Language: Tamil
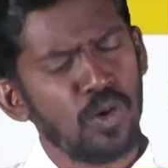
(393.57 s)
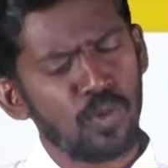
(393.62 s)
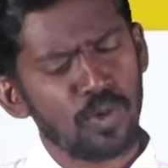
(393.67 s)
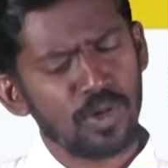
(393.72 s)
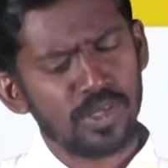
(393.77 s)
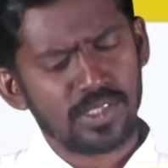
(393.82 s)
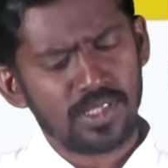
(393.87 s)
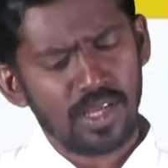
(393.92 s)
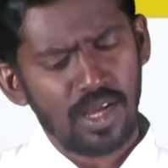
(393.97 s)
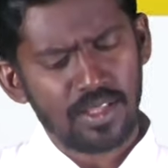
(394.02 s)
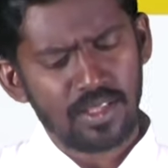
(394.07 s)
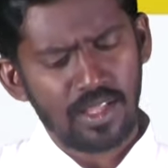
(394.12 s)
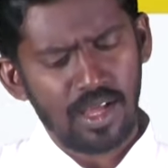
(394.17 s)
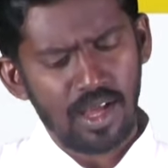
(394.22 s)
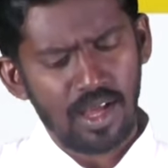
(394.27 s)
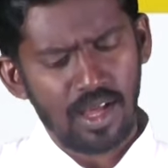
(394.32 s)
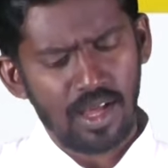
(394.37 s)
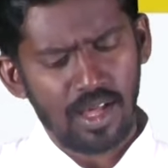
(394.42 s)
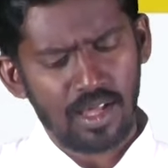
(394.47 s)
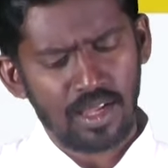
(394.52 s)
ஒரு
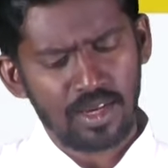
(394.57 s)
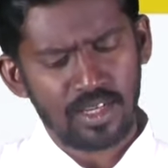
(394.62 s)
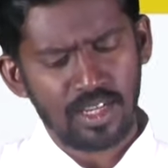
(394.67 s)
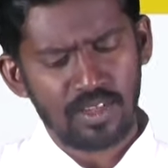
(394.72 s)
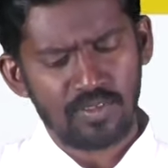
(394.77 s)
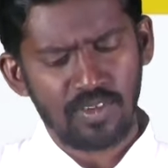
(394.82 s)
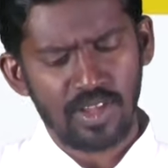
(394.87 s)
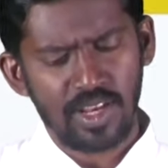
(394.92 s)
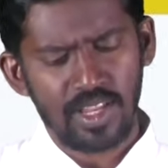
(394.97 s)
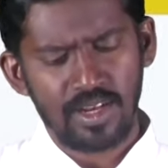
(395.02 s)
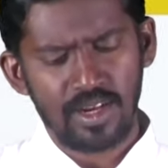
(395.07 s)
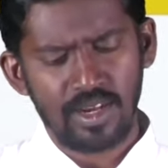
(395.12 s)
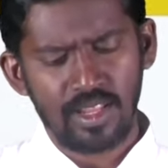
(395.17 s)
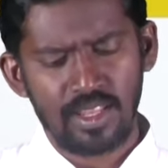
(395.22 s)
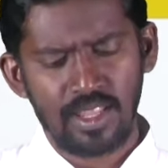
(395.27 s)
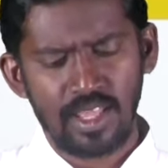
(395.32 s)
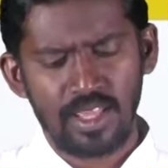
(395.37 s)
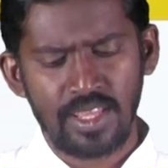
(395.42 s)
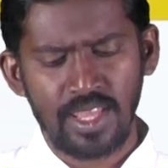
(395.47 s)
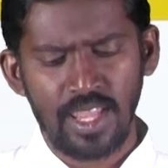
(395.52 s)
சாதாரண
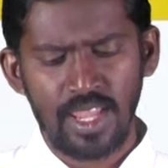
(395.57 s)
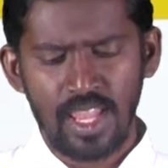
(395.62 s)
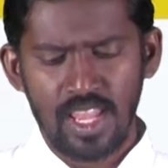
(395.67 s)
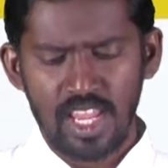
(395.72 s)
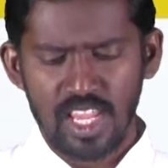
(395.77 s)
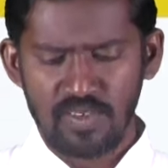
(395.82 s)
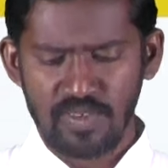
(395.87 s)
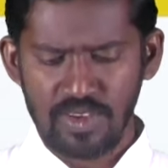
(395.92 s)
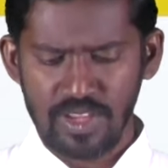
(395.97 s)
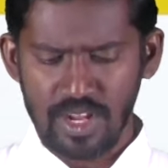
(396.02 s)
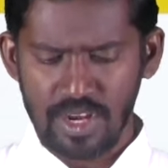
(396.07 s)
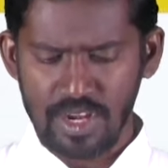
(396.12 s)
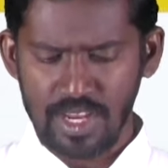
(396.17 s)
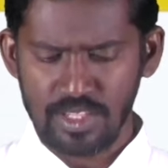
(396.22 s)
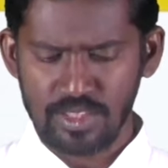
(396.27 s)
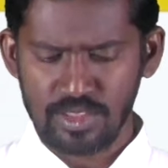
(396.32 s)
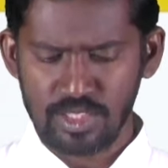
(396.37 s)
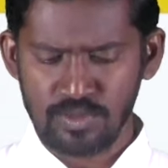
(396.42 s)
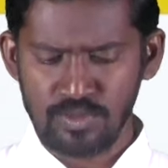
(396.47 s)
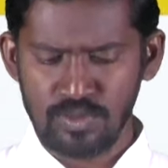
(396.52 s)
வரிகளிலேயே இவை
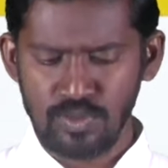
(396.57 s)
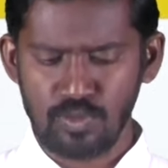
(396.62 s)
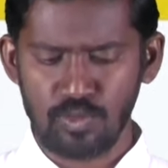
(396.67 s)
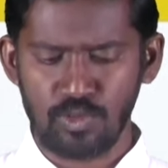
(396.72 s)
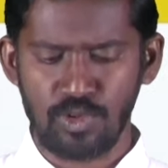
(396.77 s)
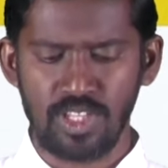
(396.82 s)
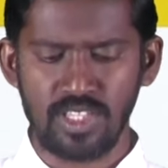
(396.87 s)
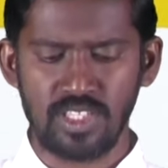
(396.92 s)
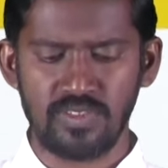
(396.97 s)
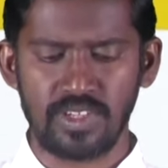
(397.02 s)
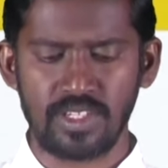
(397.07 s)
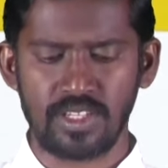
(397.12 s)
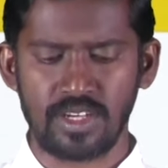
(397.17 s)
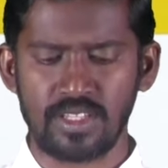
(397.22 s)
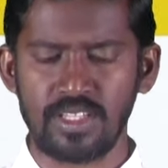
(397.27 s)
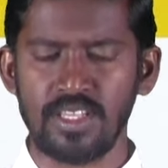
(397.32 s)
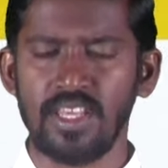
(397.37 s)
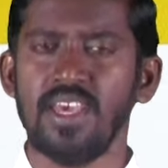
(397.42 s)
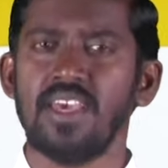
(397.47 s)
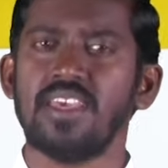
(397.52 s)
அனைத்தும் முடிந்து
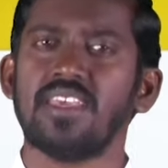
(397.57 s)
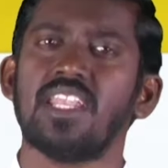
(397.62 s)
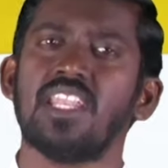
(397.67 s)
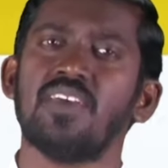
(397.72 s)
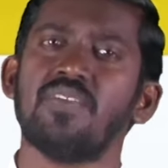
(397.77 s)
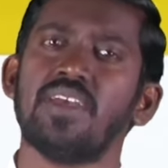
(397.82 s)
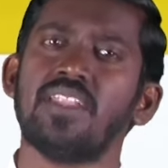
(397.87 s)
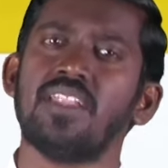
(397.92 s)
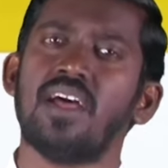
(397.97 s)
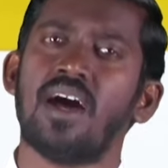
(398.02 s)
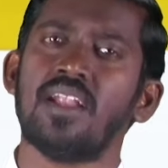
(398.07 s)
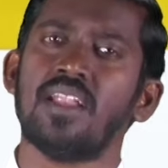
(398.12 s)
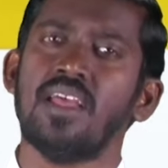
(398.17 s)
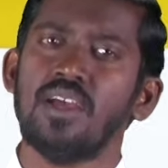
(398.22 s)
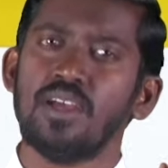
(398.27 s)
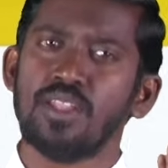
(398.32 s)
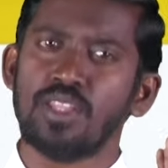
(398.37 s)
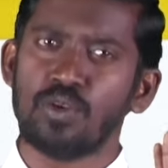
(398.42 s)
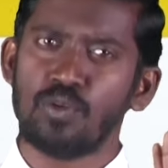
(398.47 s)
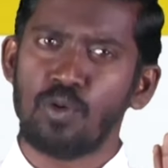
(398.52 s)
விடுகிறது எனவே தான்
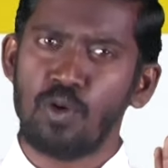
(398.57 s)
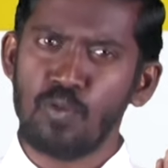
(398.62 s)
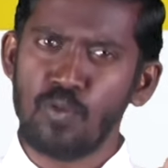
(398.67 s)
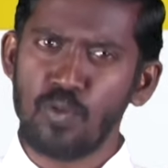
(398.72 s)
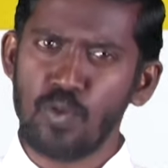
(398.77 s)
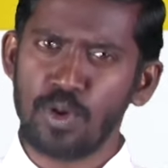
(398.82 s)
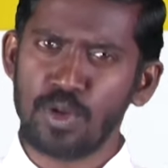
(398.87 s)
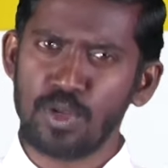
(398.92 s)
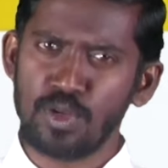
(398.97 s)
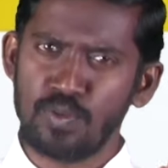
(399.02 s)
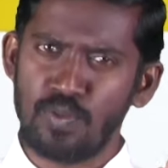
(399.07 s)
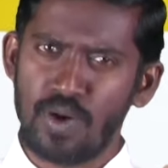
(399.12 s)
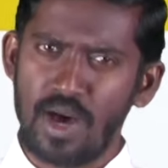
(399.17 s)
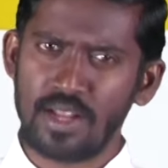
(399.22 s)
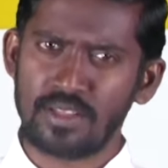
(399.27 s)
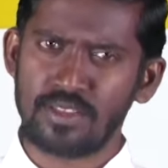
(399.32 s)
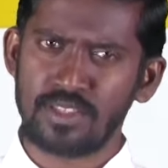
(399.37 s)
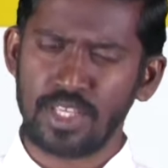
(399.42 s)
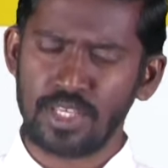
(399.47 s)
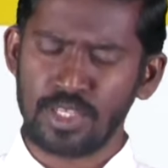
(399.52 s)
இந்த ஒவ்வொரு
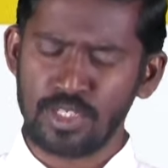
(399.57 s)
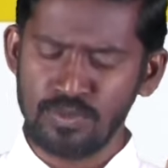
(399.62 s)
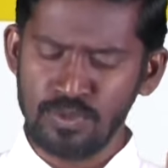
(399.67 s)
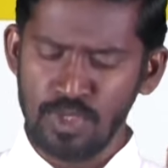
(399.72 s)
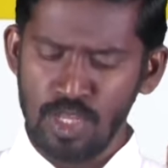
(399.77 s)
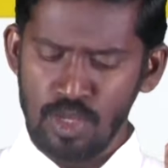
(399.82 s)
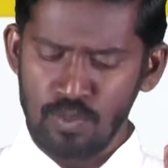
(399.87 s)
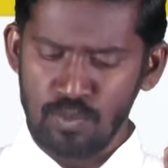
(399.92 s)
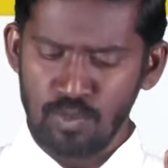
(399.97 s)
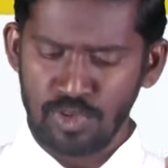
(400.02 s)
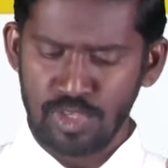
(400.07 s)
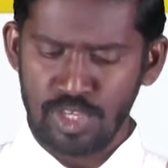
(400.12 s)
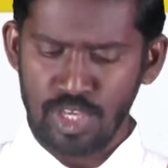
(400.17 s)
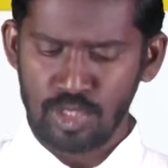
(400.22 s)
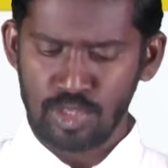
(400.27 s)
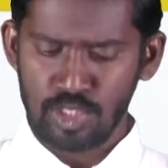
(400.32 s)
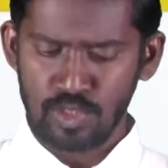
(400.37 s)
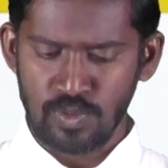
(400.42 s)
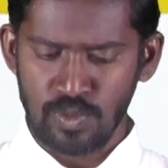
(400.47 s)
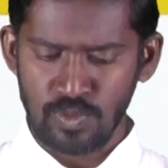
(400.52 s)
வார்த்தைக்கும்
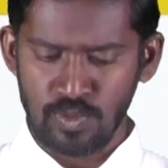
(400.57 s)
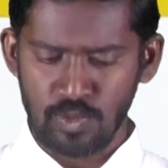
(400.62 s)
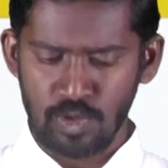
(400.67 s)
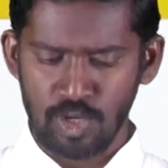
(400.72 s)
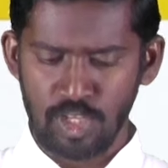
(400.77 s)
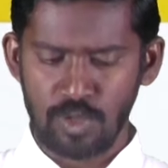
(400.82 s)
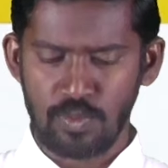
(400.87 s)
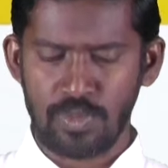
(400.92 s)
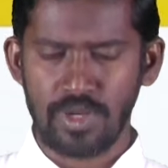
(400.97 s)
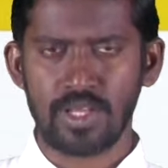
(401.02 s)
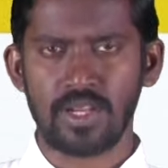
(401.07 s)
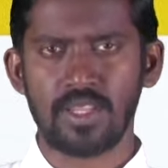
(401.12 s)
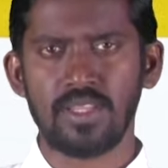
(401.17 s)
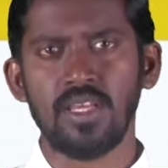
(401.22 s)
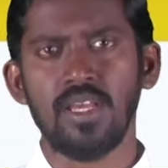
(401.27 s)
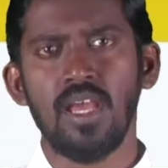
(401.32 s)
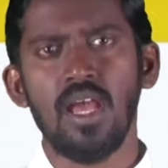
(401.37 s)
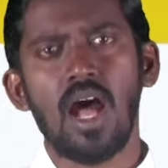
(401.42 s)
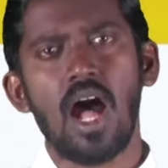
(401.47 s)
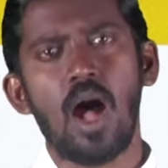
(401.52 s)
முக்கியத்துவம்
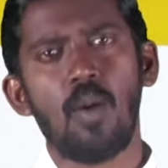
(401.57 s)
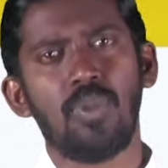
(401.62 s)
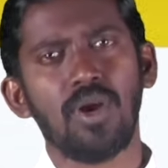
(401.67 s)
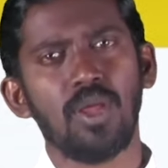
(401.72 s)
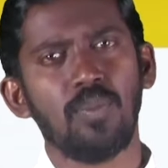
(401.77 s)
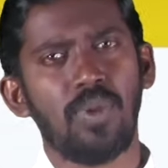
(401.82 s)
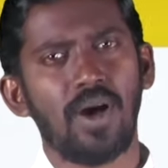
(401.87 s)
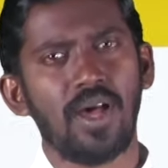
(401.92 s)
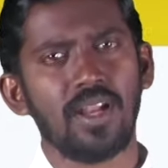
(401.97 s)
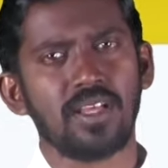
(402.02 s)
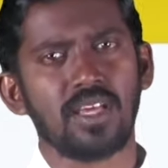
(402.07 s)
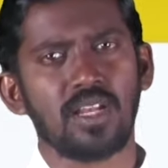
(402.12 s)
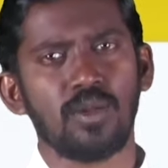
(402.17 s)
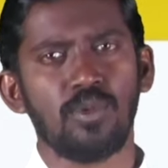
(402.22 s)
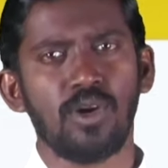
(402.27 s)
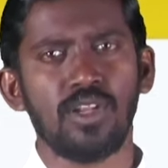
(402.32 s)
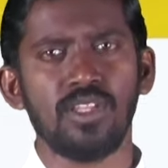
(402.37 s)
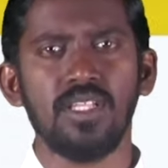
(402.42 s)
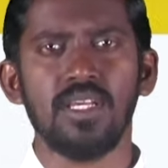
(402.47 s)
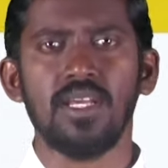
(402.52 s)
கொடுக்கப்படுகிறது அப்படி பார்க்கிற
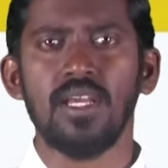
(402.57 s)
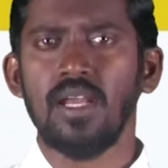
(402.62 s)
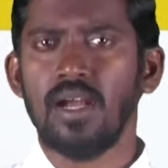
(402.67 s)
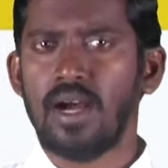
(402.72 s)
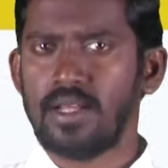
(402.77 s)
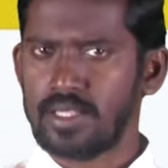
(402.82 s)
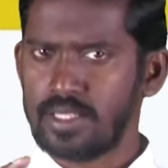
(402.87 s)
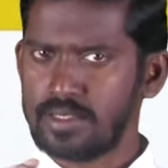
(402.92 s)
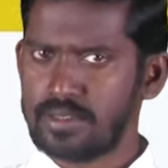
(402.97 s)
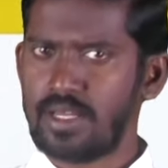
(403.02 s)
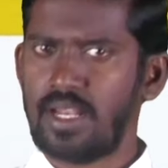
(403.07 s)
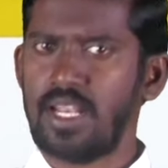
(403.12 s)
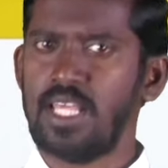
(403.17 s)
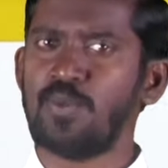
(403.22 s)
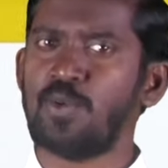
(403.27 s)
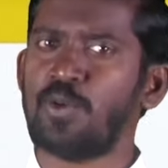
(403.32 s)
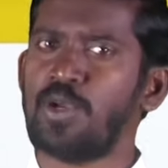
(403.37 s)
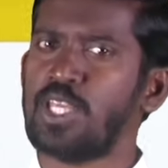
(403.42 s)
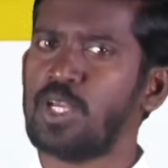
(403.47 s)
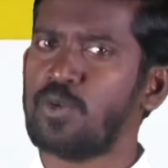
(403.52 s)
பொழுது அந்த
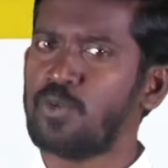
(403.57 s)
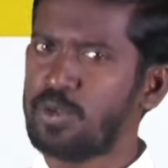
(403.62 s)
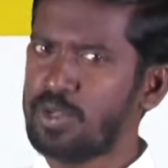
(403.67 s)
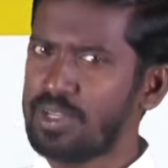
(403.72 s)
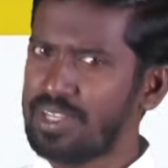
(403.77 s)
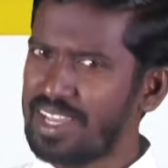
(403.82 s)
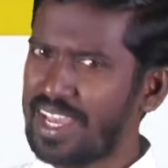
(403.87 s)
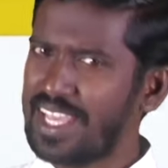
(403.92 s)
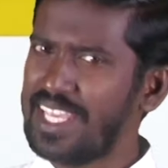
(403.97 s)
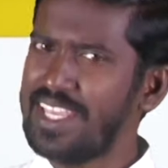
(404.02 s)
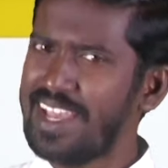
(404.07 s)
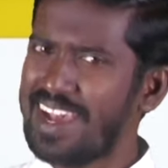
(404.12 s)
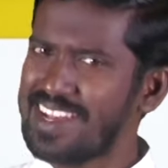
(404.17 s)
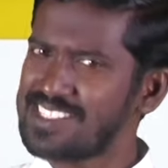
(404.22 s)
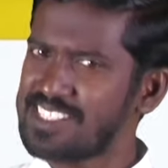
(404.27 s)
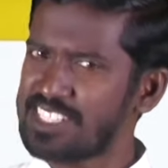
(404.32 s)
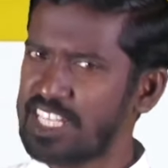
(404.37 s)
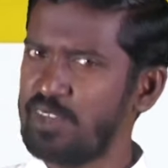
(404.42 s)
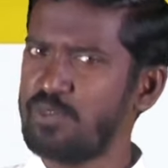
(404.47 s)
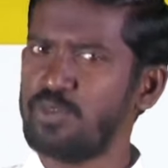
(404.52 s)
தலைவனுடைய ஒரு கை
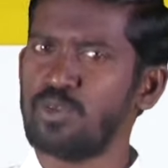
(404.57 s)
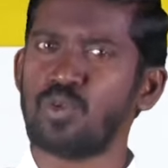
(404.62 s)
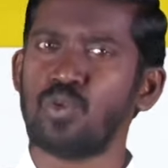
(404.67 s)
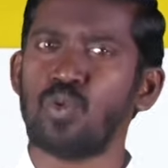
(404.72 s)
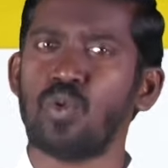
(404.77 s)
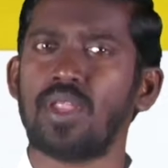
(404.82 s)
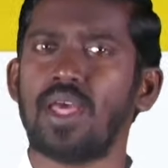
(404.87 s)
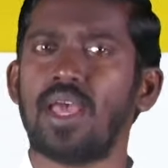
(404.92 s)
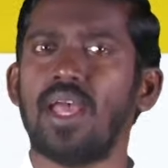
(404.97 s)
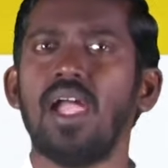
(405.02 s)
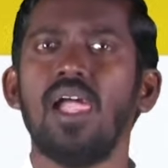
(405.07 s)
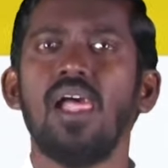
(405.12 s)
அசைவு கூட